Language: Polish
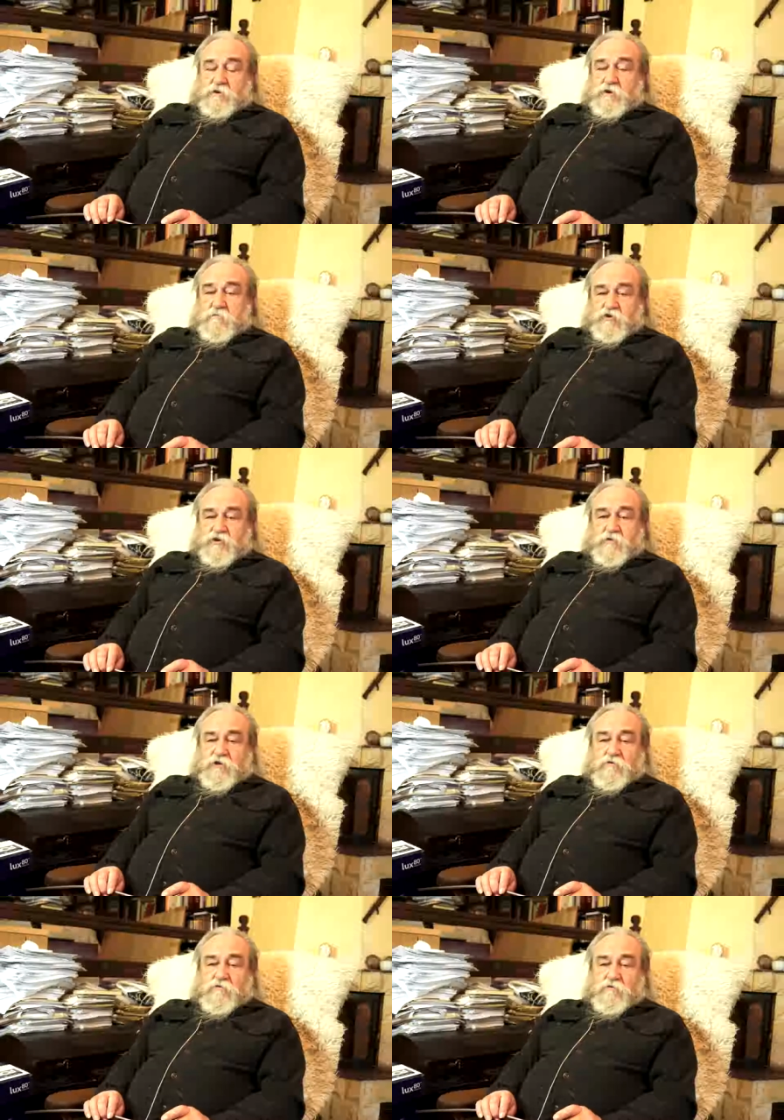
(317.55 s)
I możemy
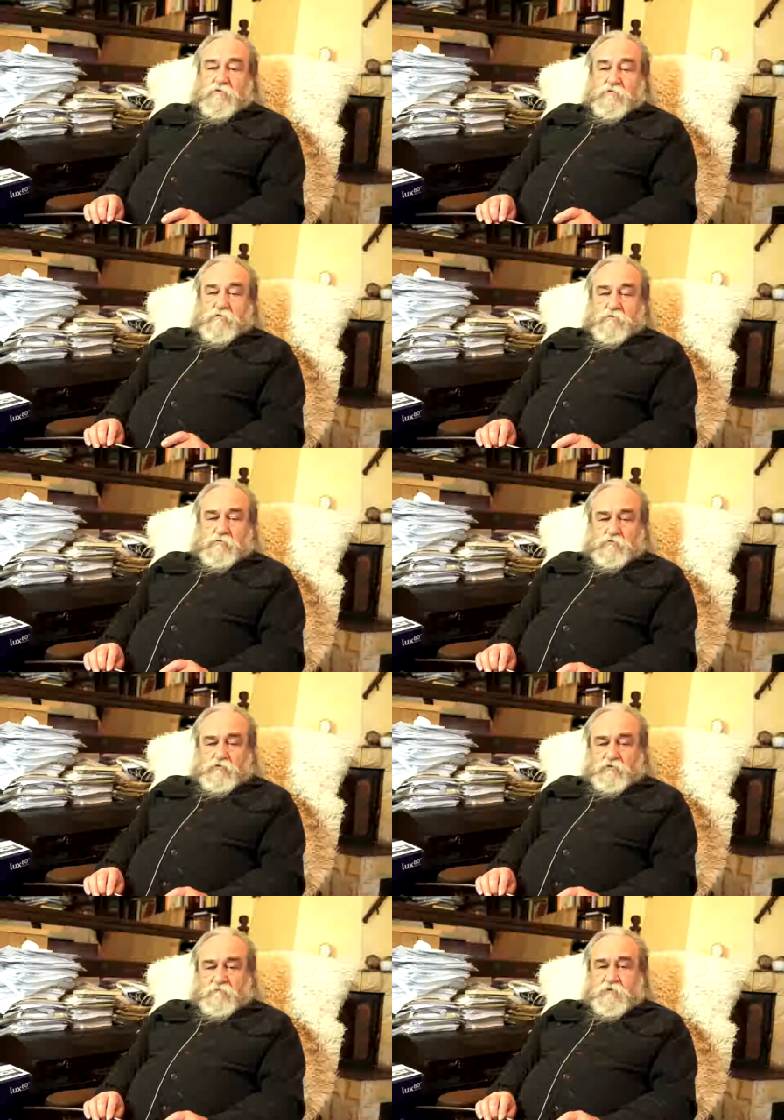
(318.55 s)
to
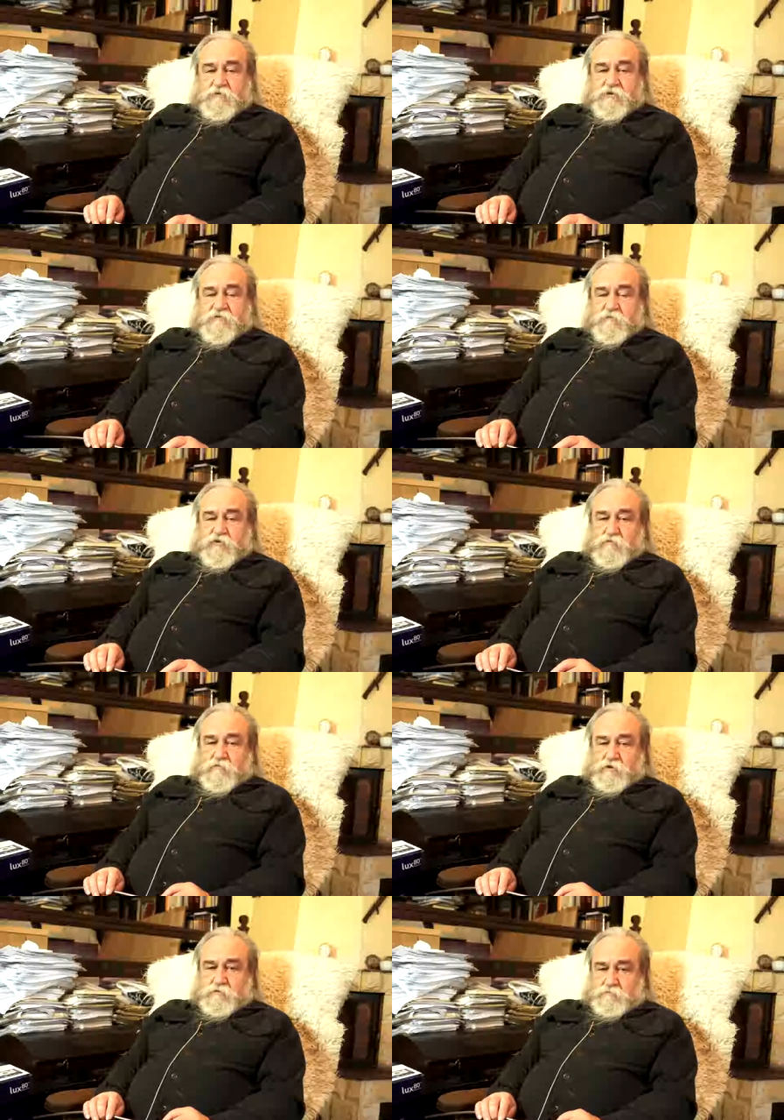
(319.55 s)
udowodnić w
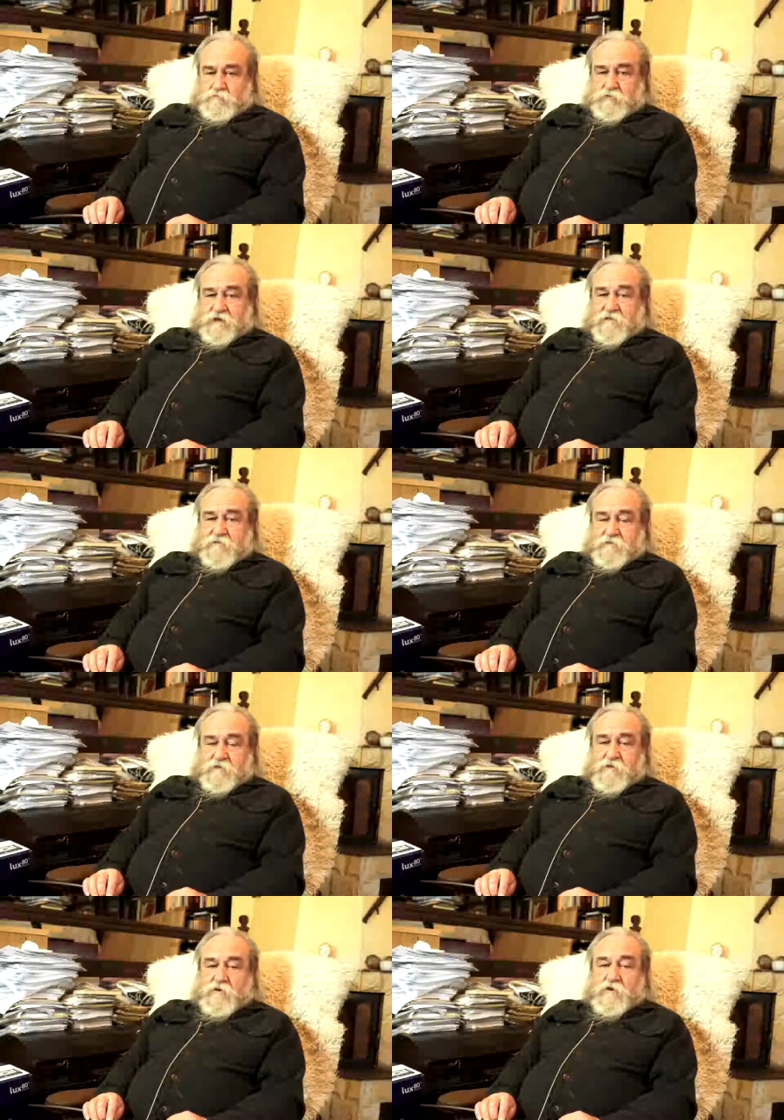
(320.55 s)
sposób
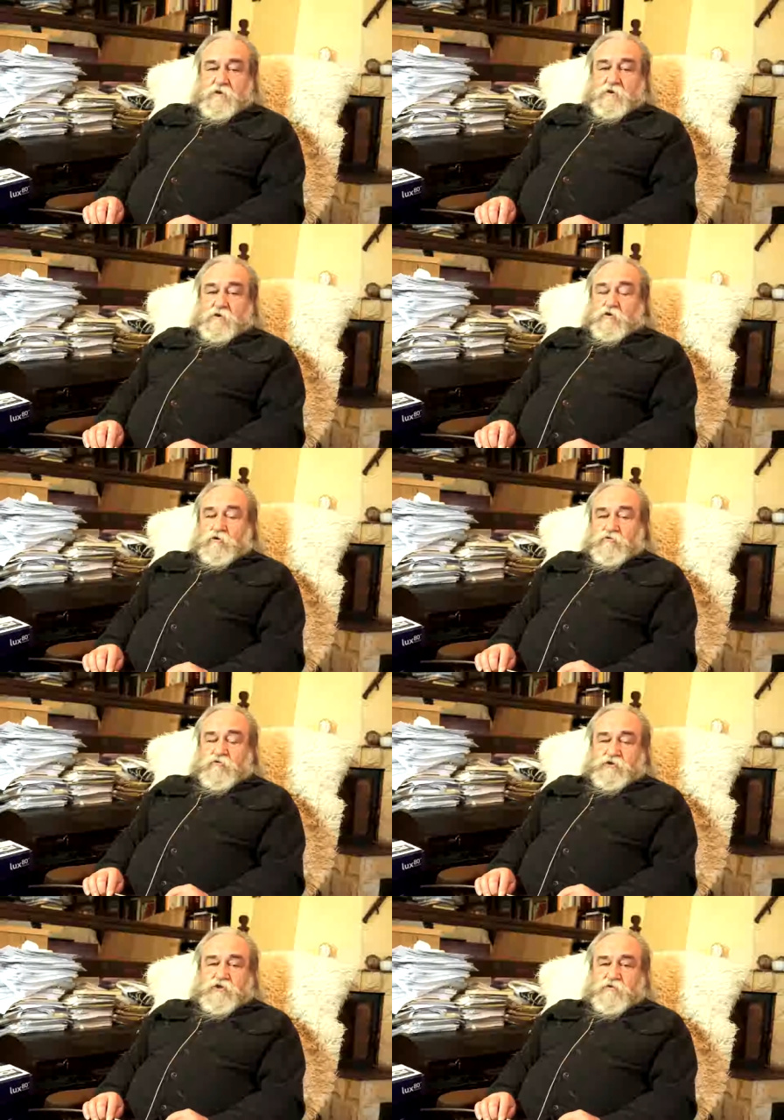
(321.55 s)
jasny.
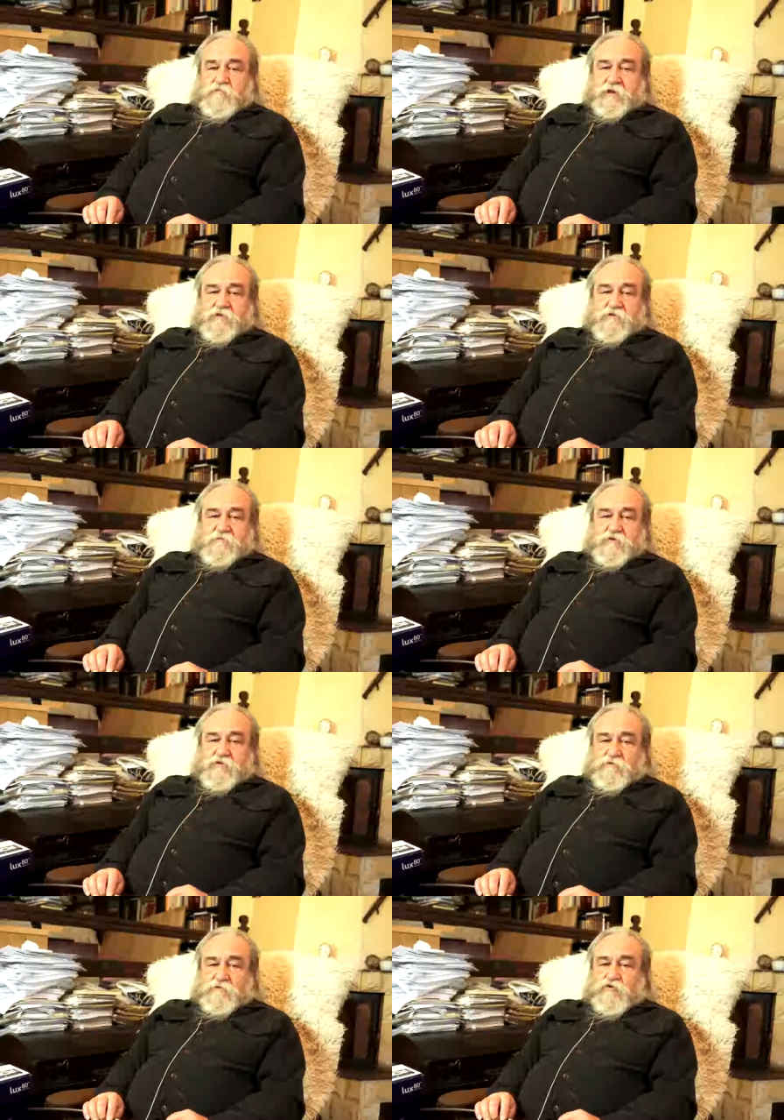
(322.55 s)
Otóż w
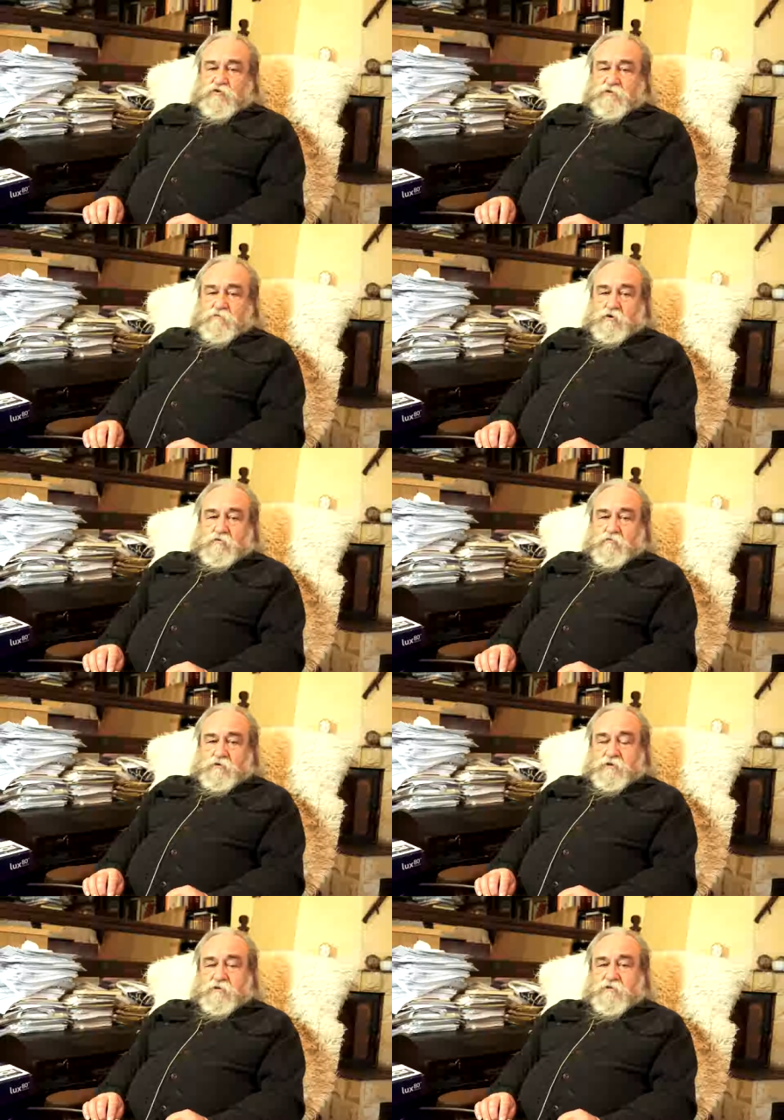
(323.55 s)
1596 roku,
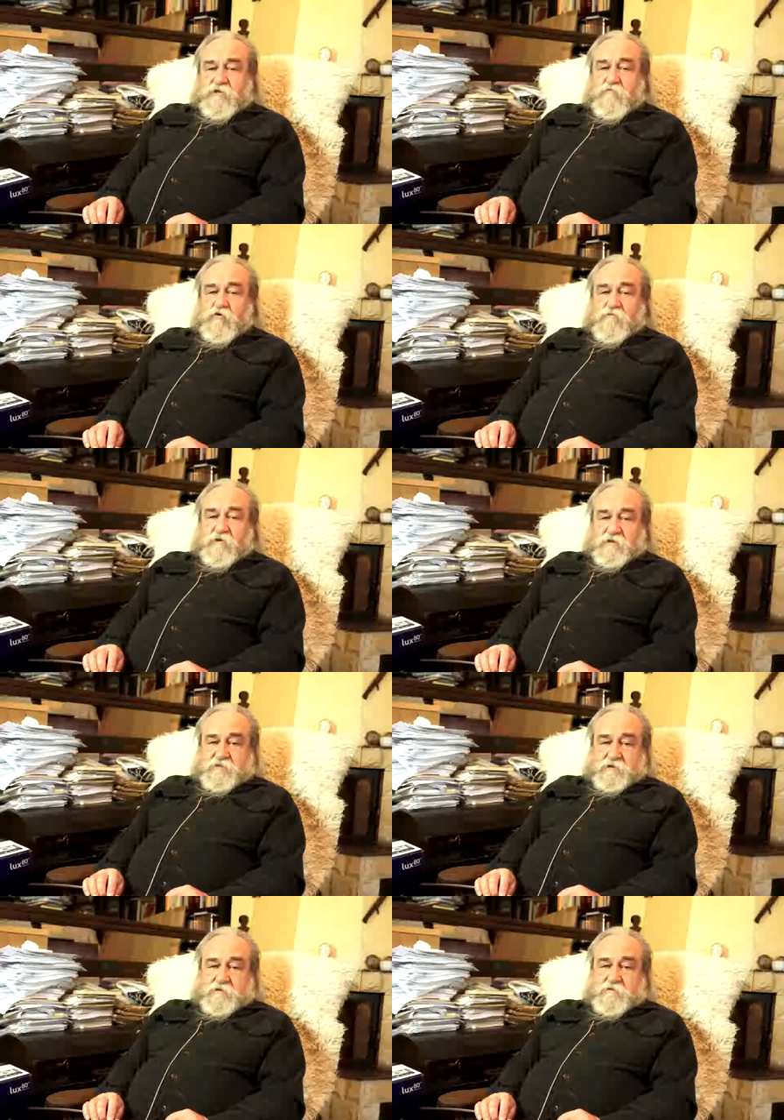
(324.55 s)
kiedy Zygmunt
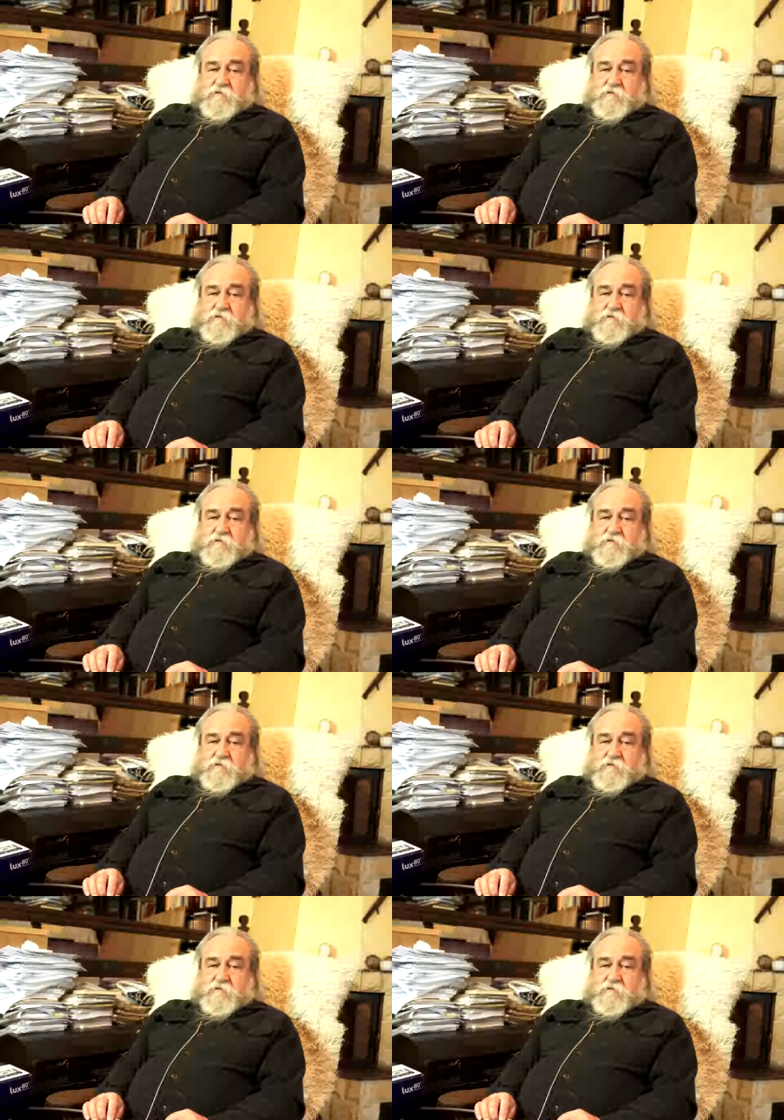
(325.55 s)
Waza